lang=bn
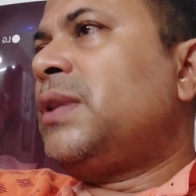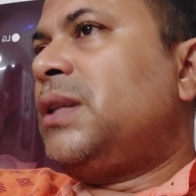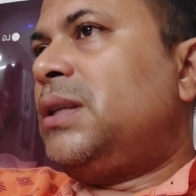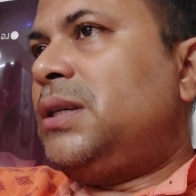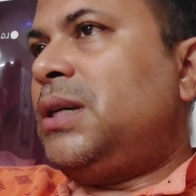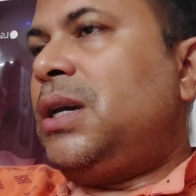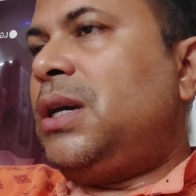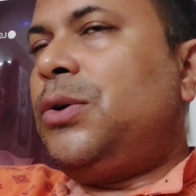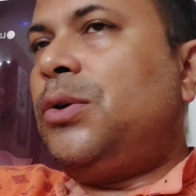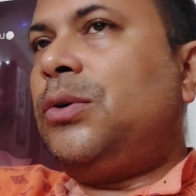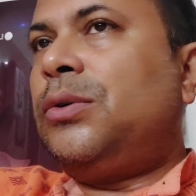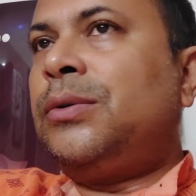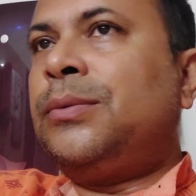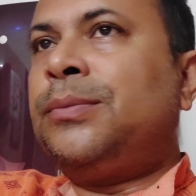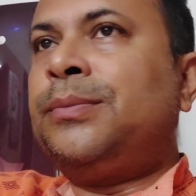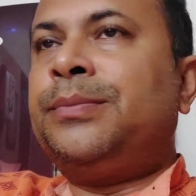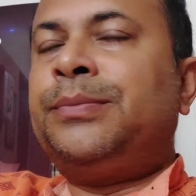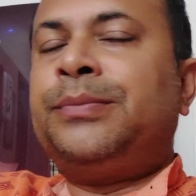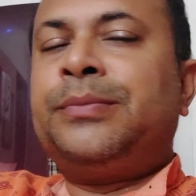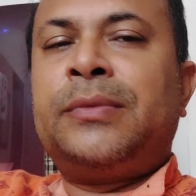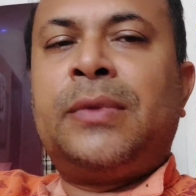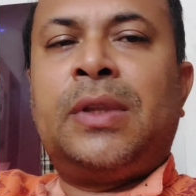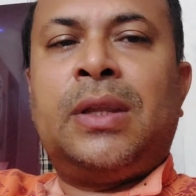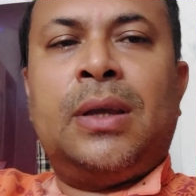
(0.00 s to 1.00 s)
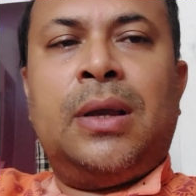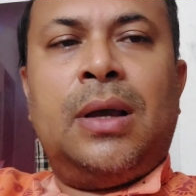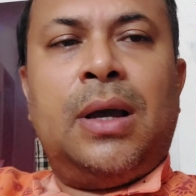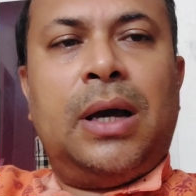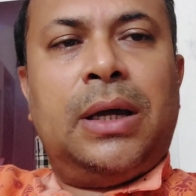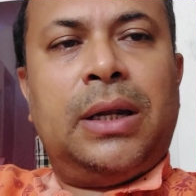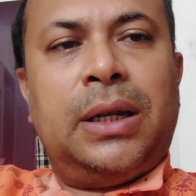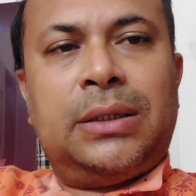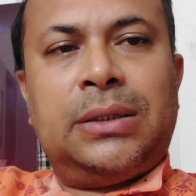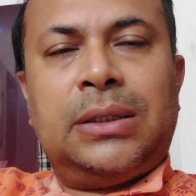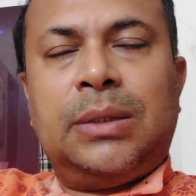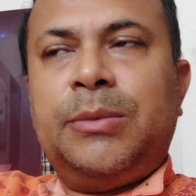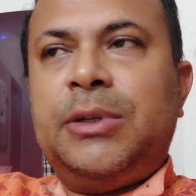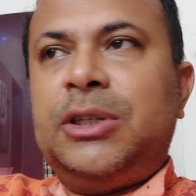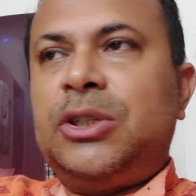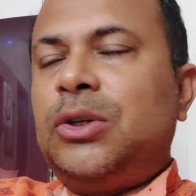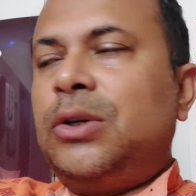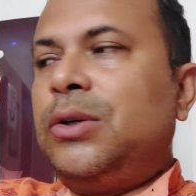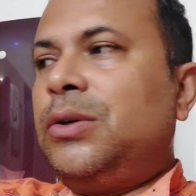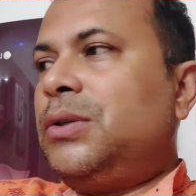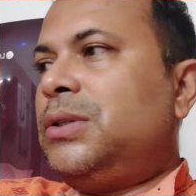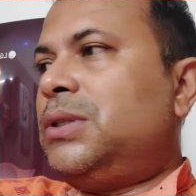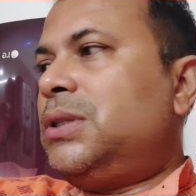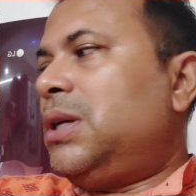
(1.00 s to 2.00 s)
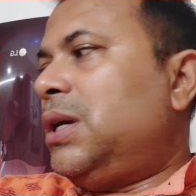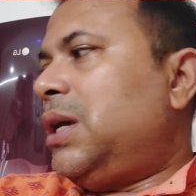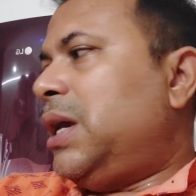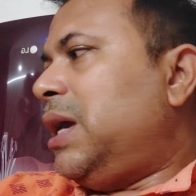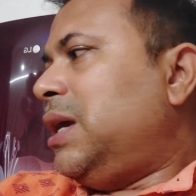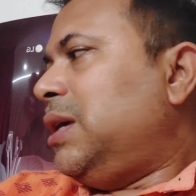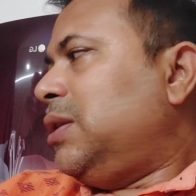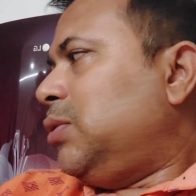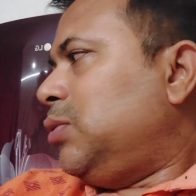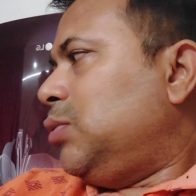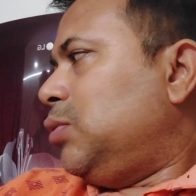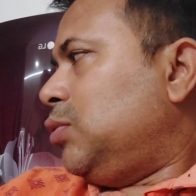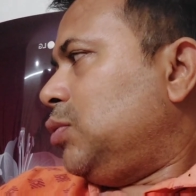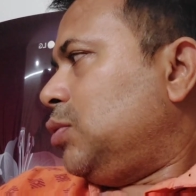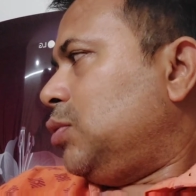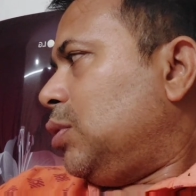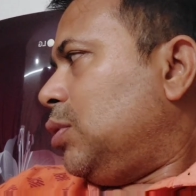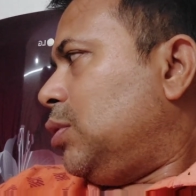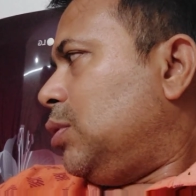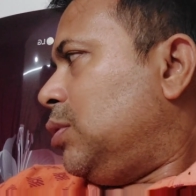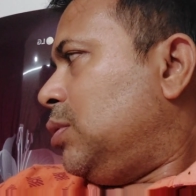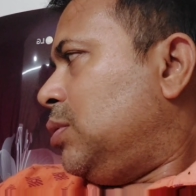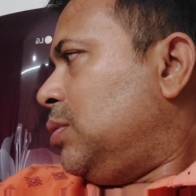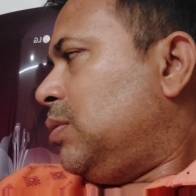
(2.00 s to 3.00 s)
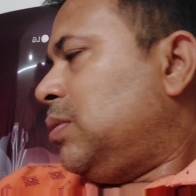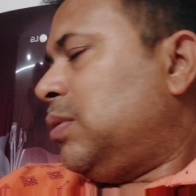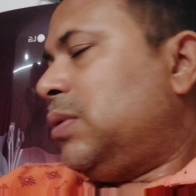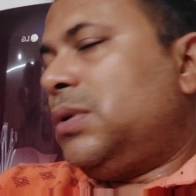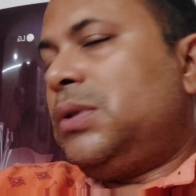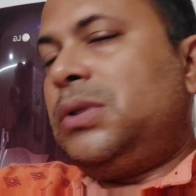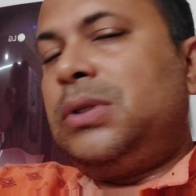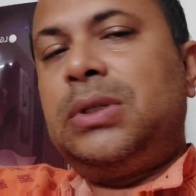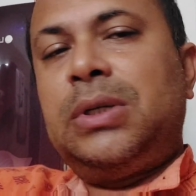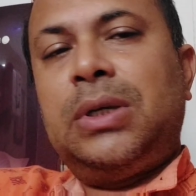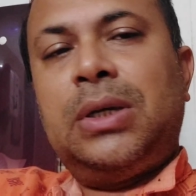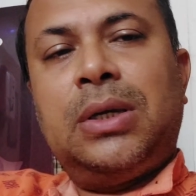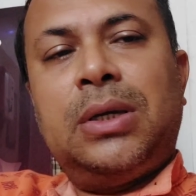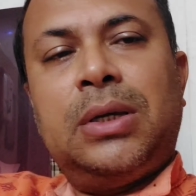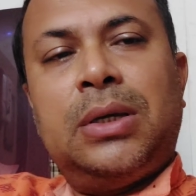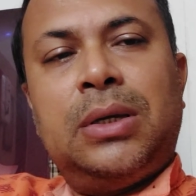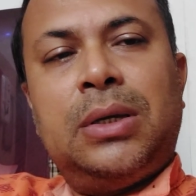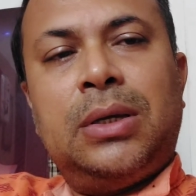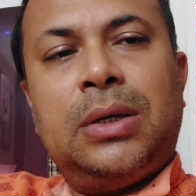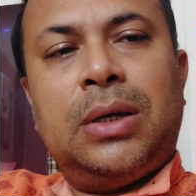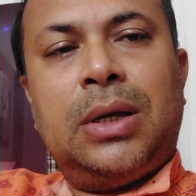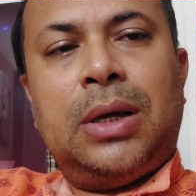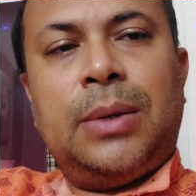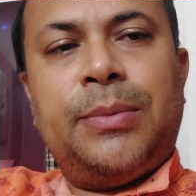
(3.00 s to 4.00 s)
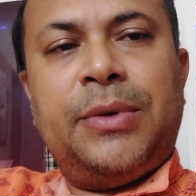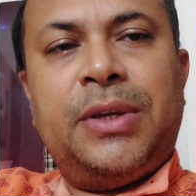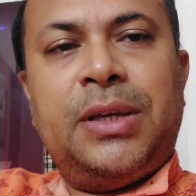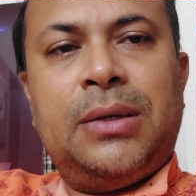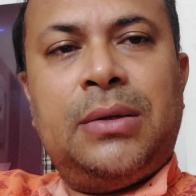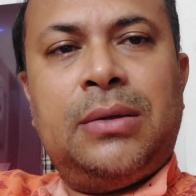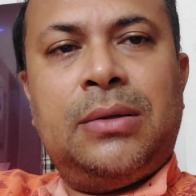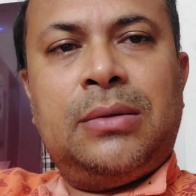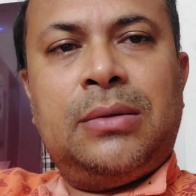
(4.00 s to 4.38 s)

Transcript: যাই হোক আর একটা বিষয় হচ্ছে এই দুটো যে আমি